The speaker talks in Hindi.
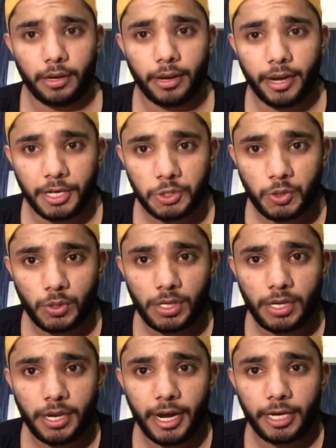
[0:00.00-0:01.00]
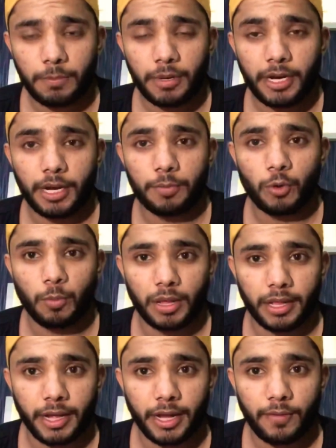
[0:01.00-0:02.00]
नेचुरल डाइट प्लान आपको
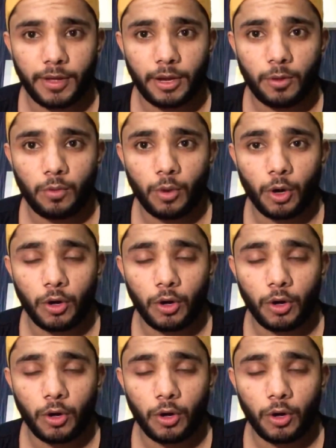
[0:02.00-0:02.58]
बताने वाला हूँ